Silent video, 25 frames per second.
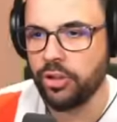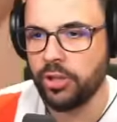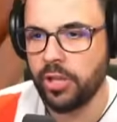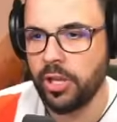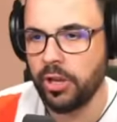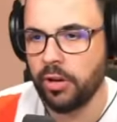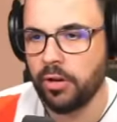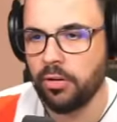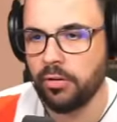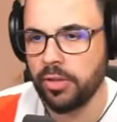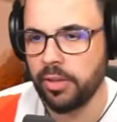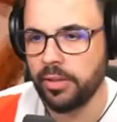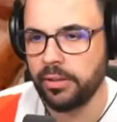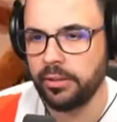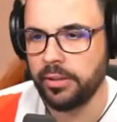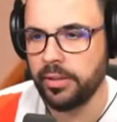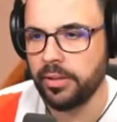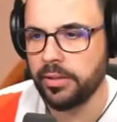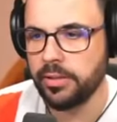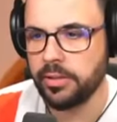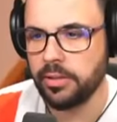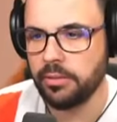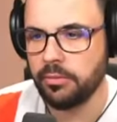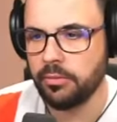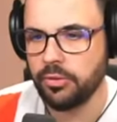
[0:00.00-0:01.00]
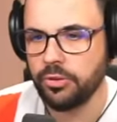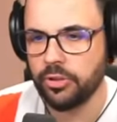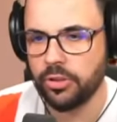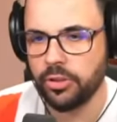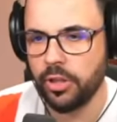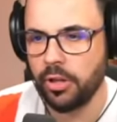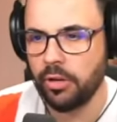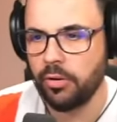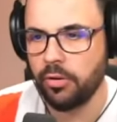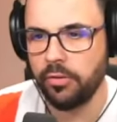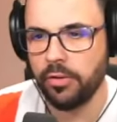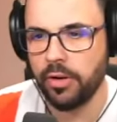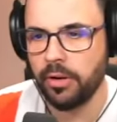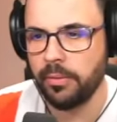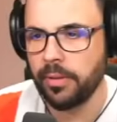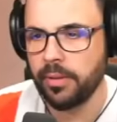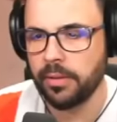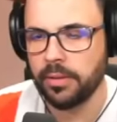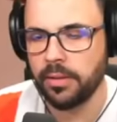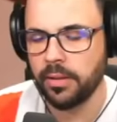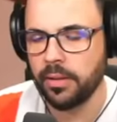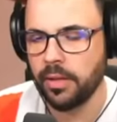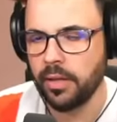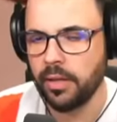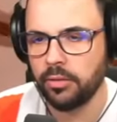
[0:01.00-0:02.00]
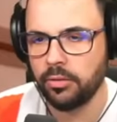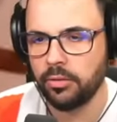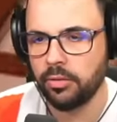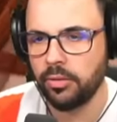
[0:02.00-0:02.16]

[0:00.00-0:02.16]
tengo tantissimo Ci tengo veramente tanto,